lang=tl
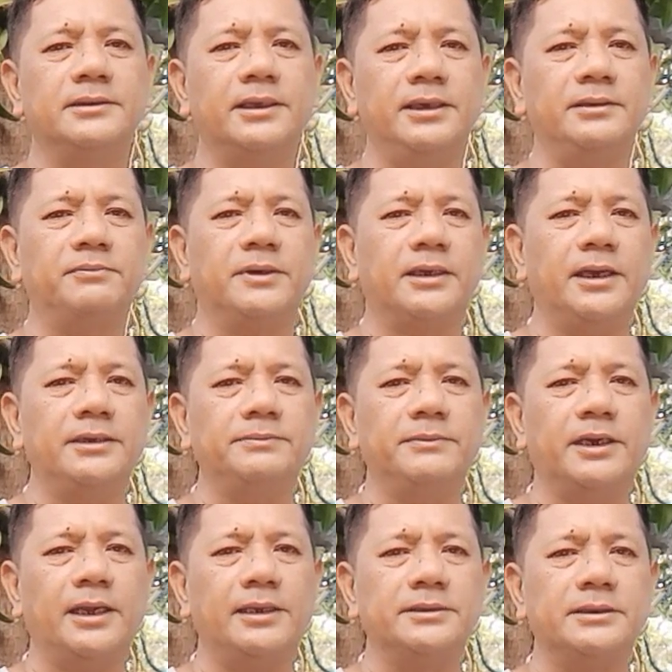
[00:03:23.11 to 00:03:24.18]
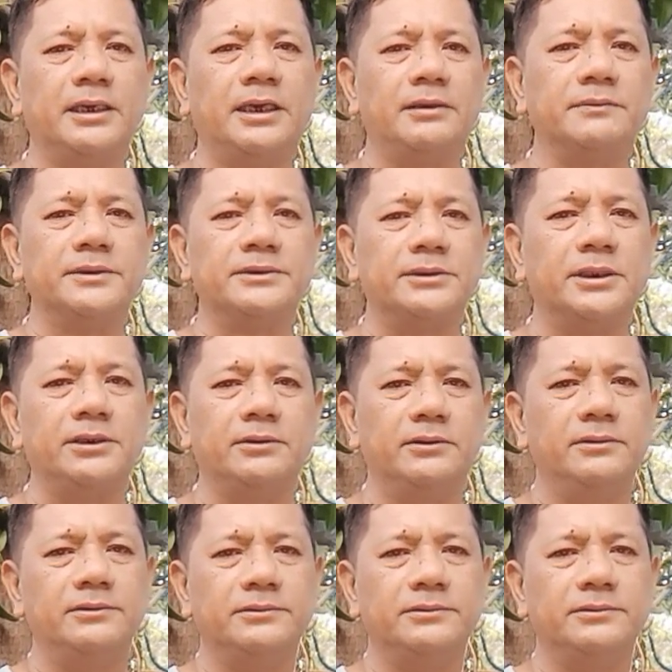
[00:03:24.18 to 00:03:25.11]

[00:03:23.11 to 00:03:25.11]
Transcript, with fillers: Kate, maraming maraming salamat sa iyo